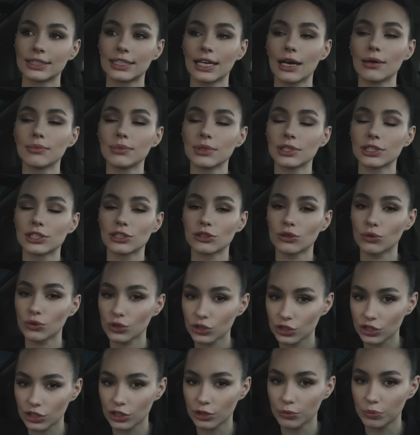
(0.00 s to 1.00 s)
Самое
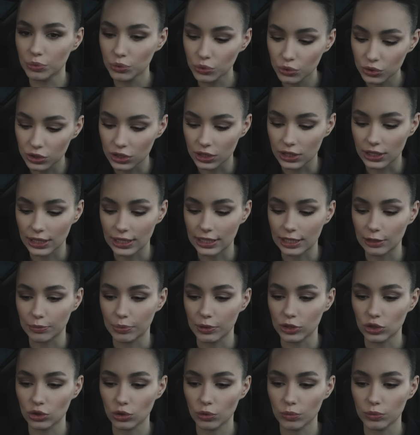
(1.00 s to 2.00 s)
сложное будет это
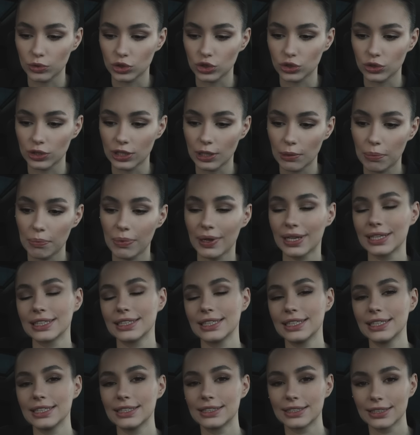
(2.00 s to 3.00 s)
потом еще
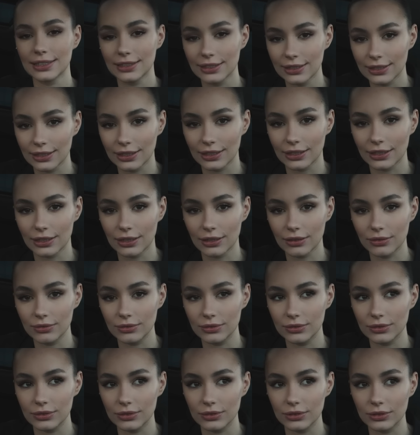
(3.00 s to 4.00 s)
дополнительно
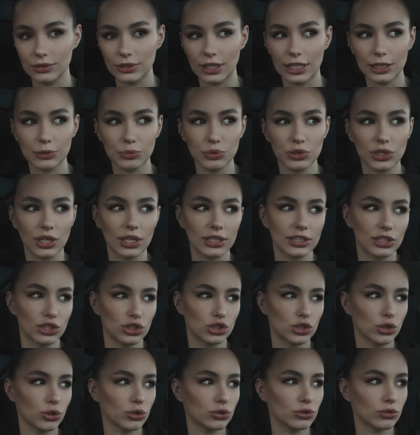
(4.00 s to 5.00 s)
надо будет как-то
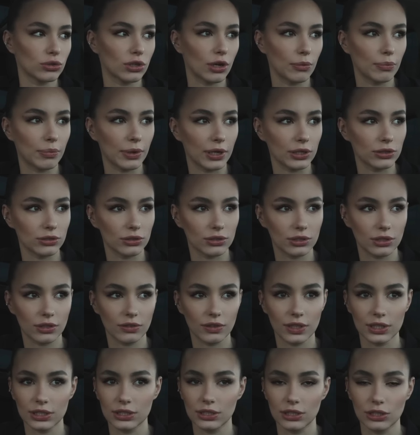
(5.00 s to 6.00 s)
еще одну компанию
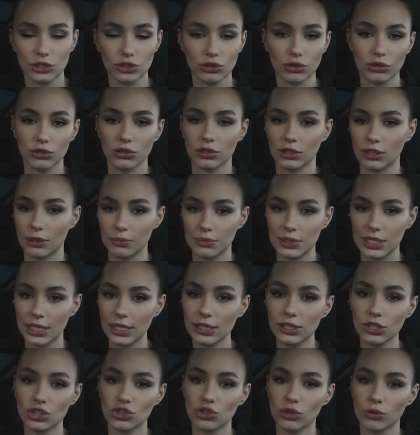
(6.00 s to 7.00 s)
открывать или что-то там
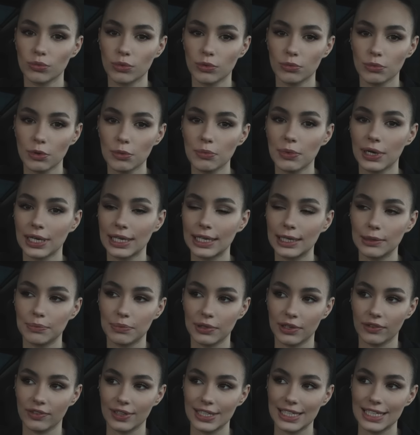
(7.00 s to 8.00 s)
делать, чтобы мы могли
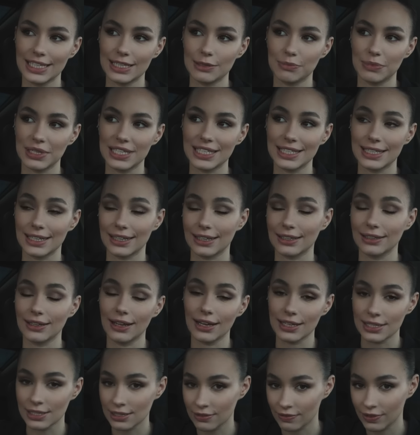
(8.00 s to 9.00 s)
проводить
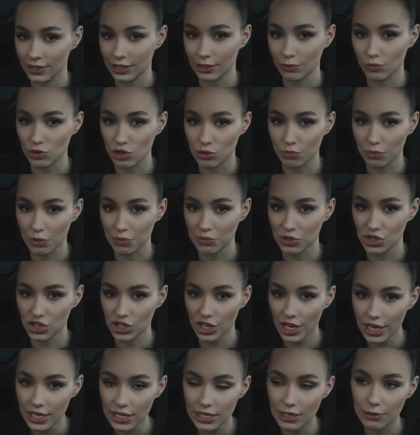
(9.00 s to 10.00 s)
мастер-классы в этом же
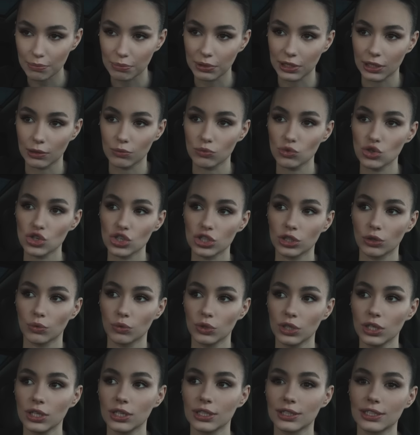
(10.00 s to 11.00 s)
помещении, потому что у
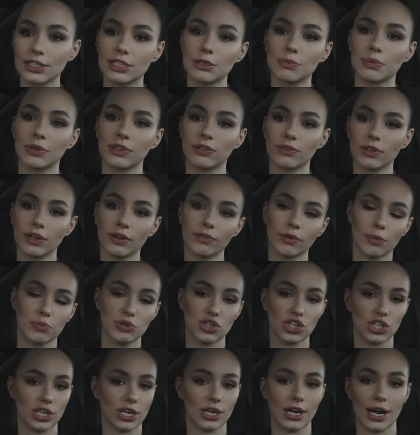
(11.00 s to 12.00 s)
них это типа две
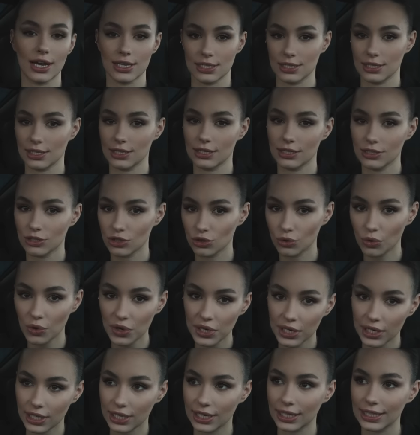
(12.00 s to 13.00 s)
вообще разные
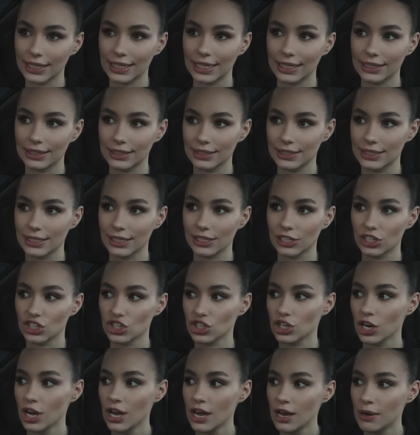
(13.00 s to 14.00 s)
истории, когда ты
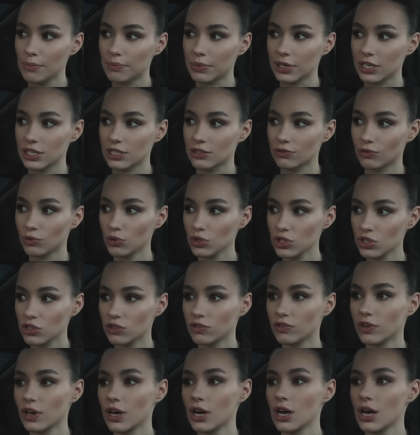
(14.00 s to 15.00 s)
делаешь
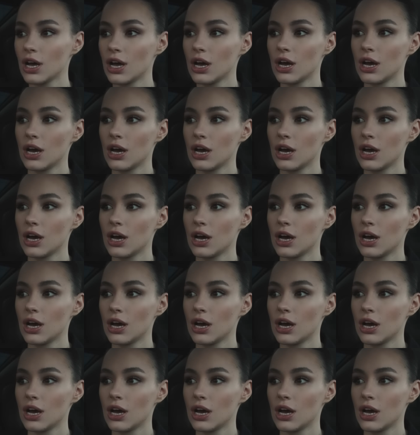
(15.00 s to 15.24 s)
производство,